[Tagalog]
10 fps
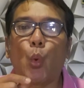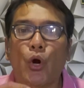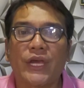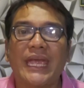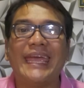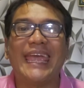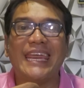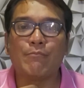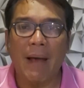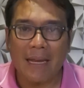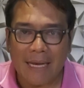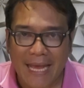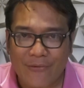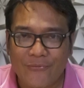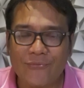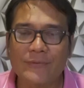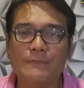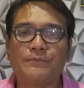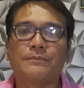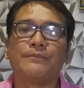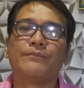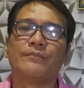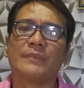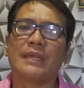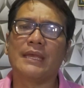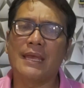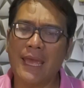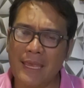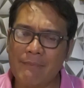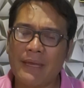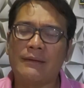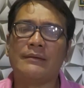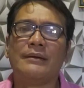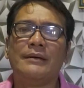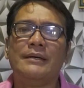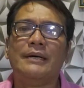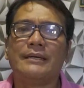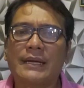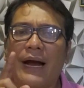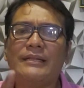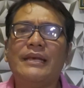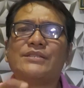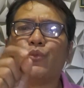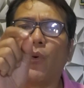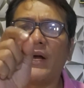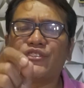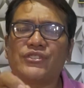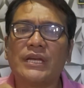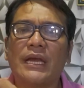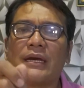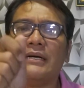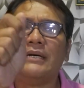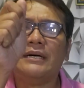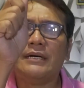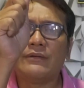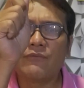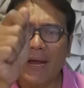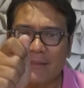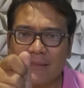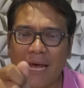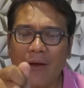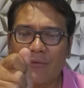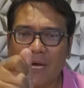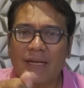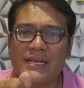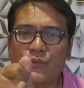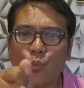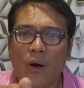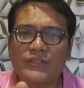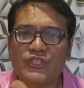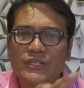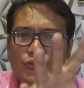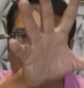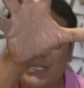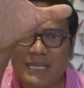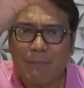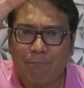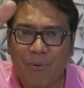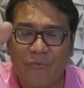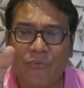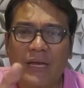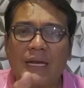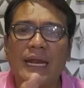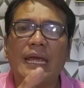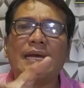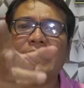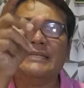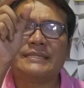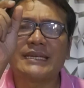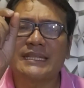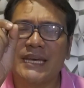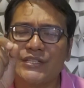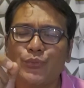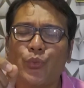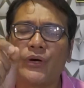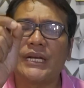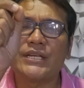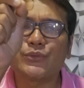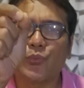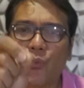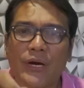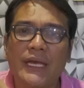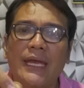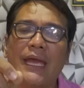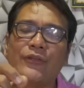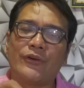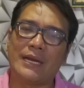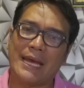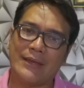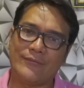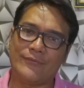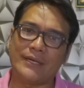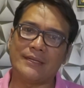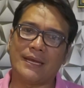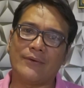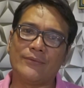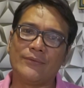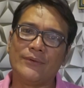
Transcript: working in my life. Amen. God is watching. Right now, God is watching to see perfectly that His Word is working in your life right now.